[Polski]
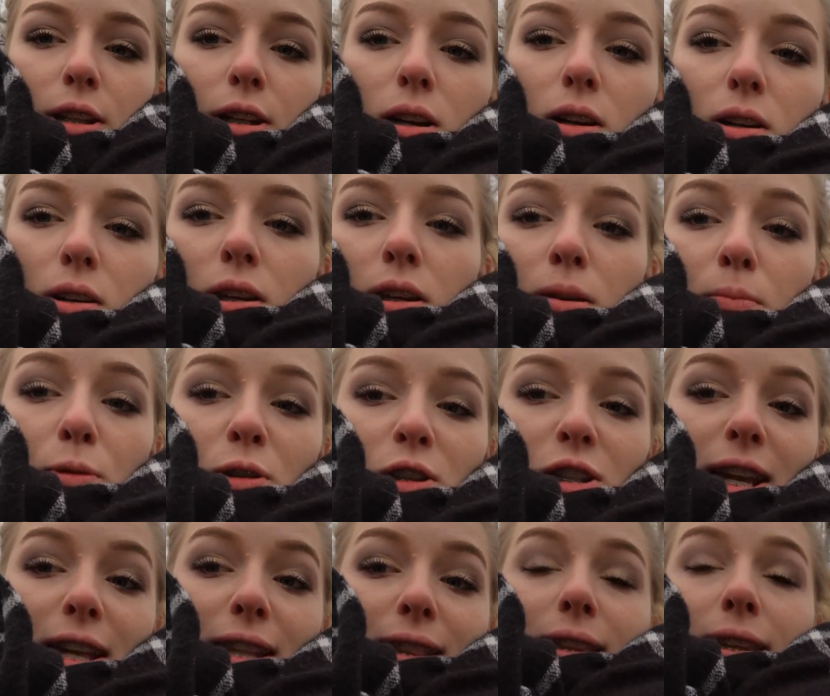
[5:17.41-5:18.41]
drogi
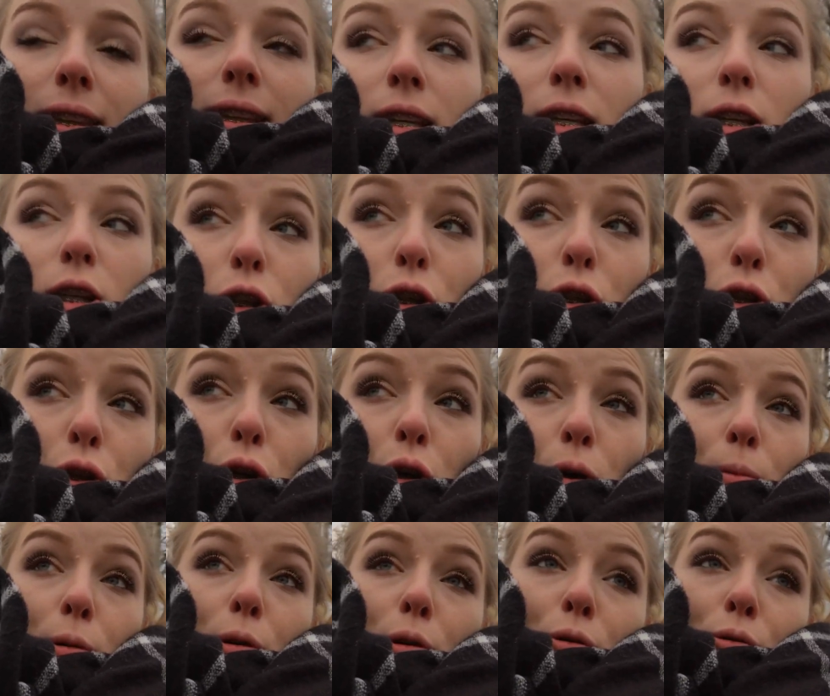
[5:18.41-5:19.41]
przed
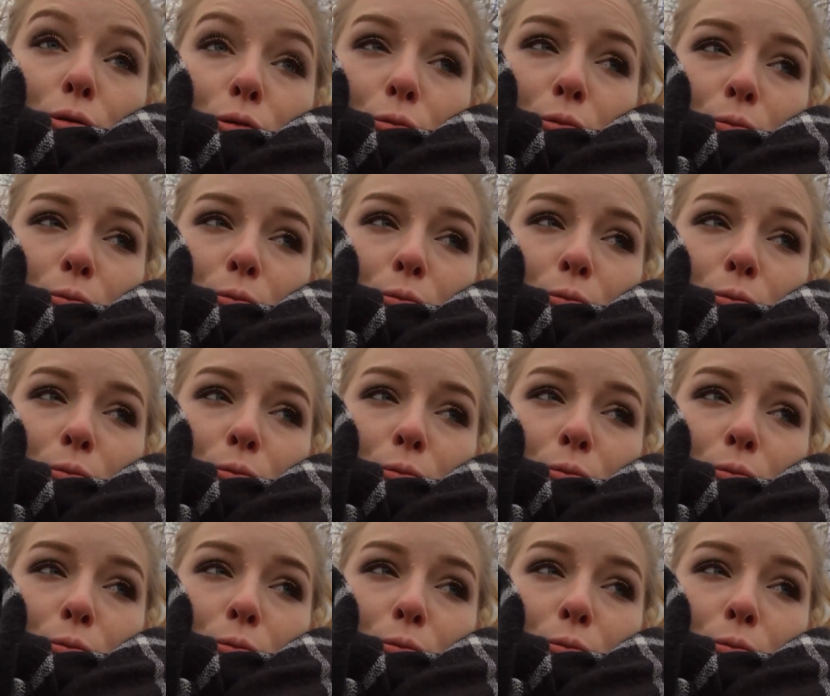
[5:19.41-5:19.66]
sobą.